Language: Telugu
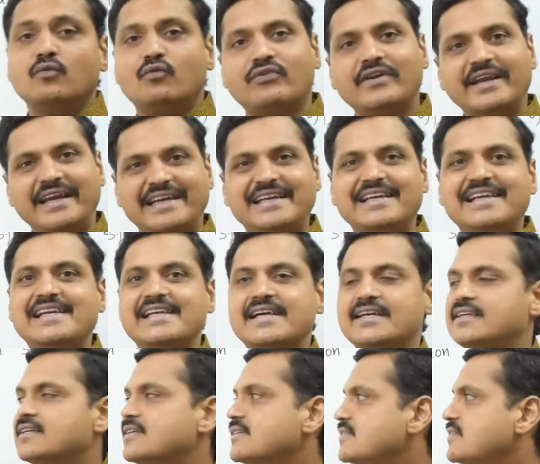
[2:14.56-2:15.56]
ఫ్రెండ్లీ
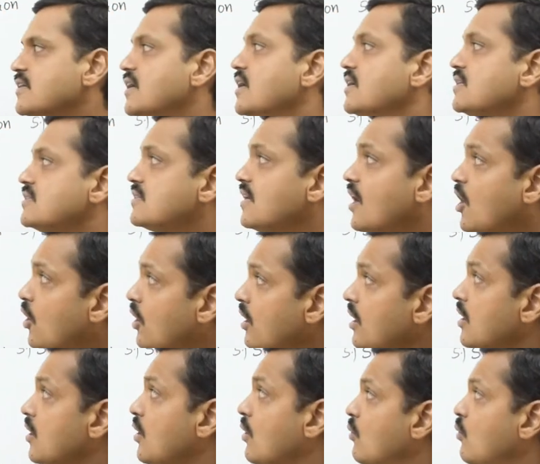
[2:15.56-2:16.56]
లెటర్స్ సో
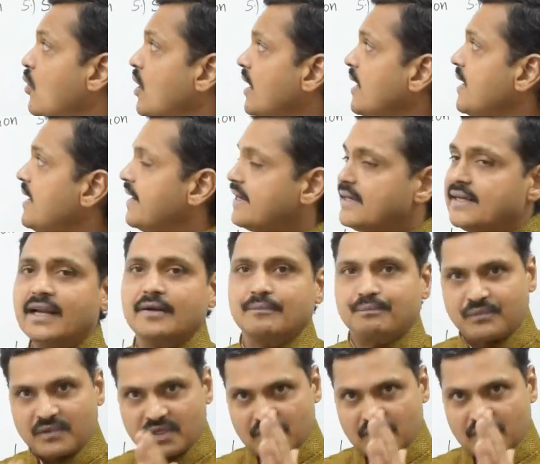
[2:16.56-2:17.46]
ఒక లెటర్